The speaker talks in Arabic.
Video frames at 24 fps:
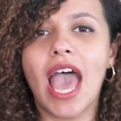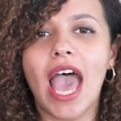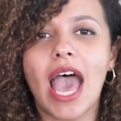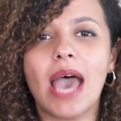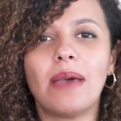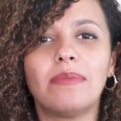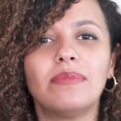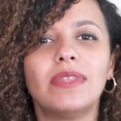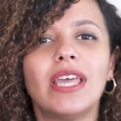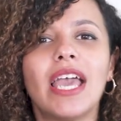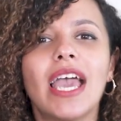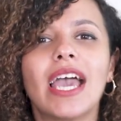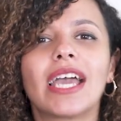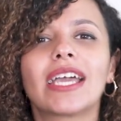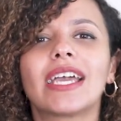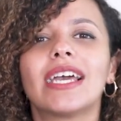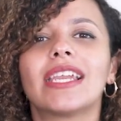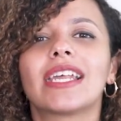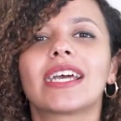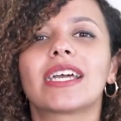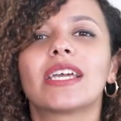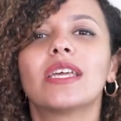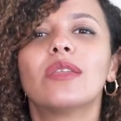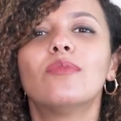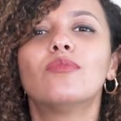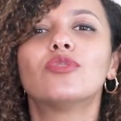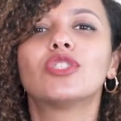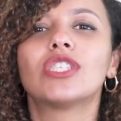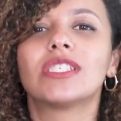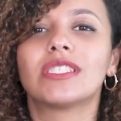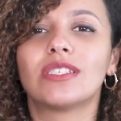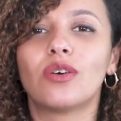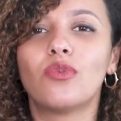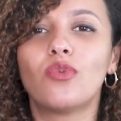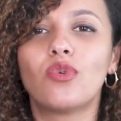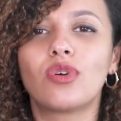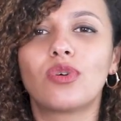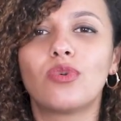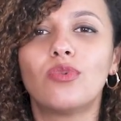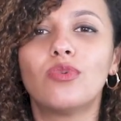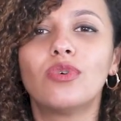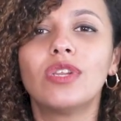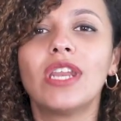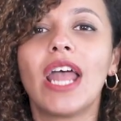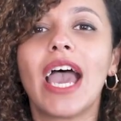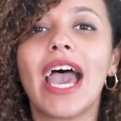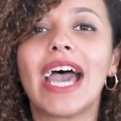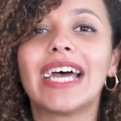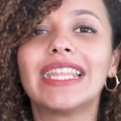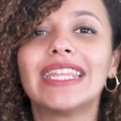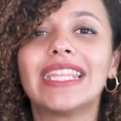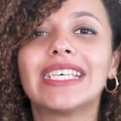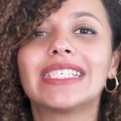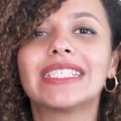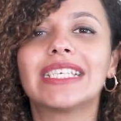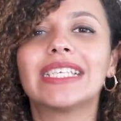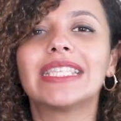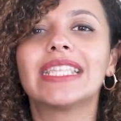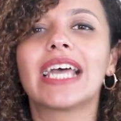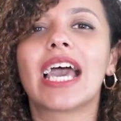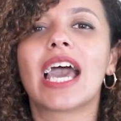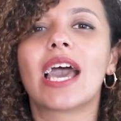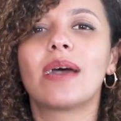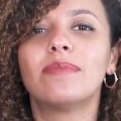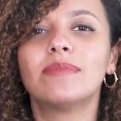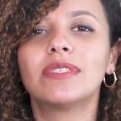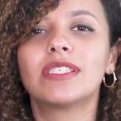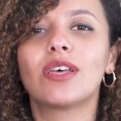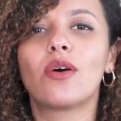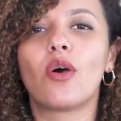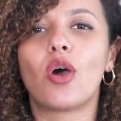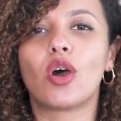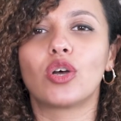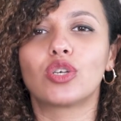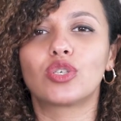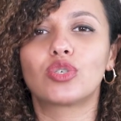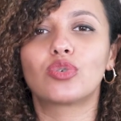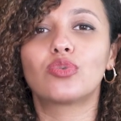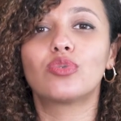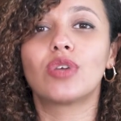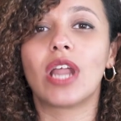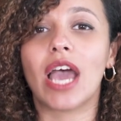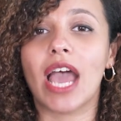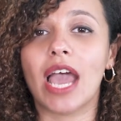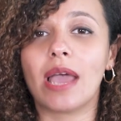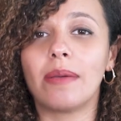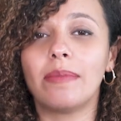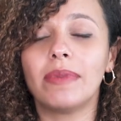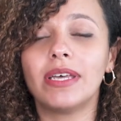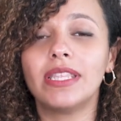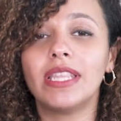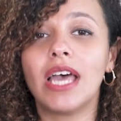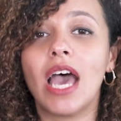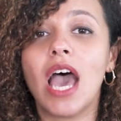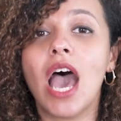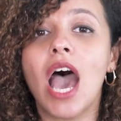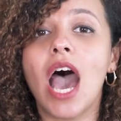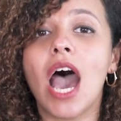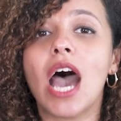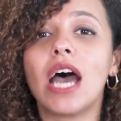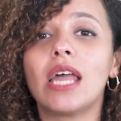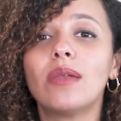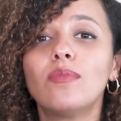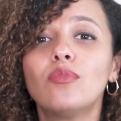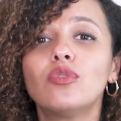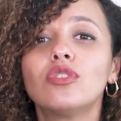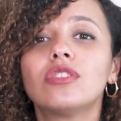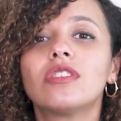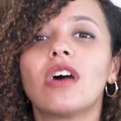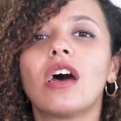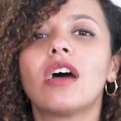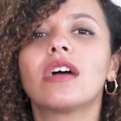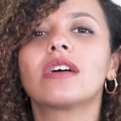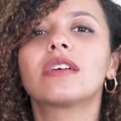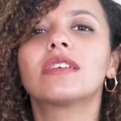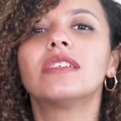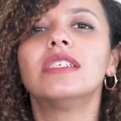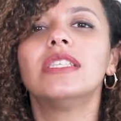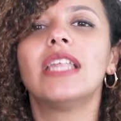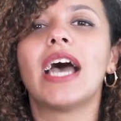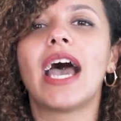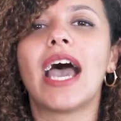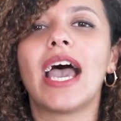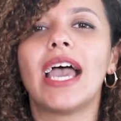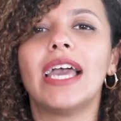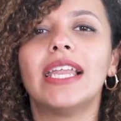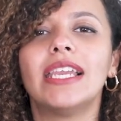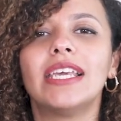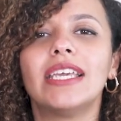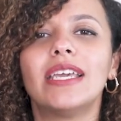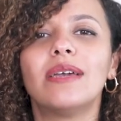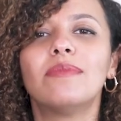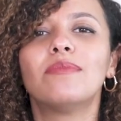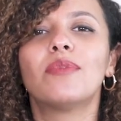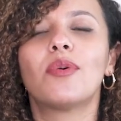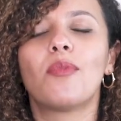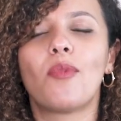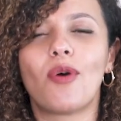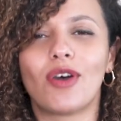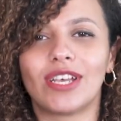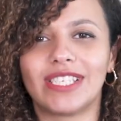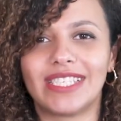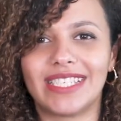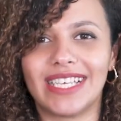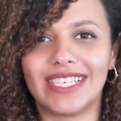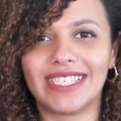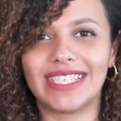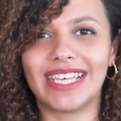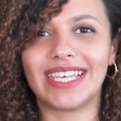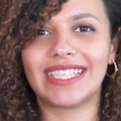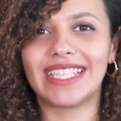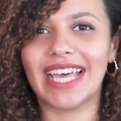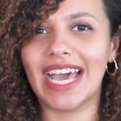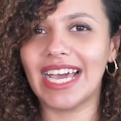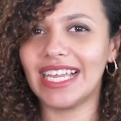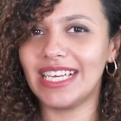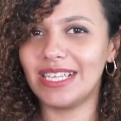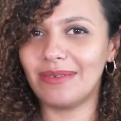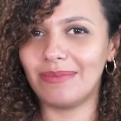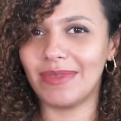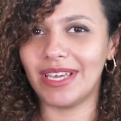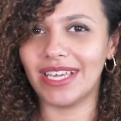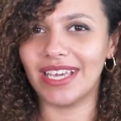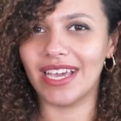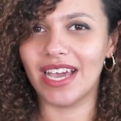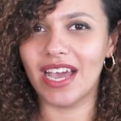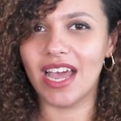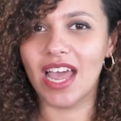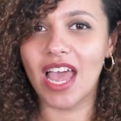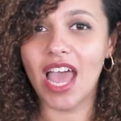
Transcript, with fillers: أبنائك الغير متزوجون حتى سن 25 عاما الملتحقين حاليا بمؤسسة تعليمية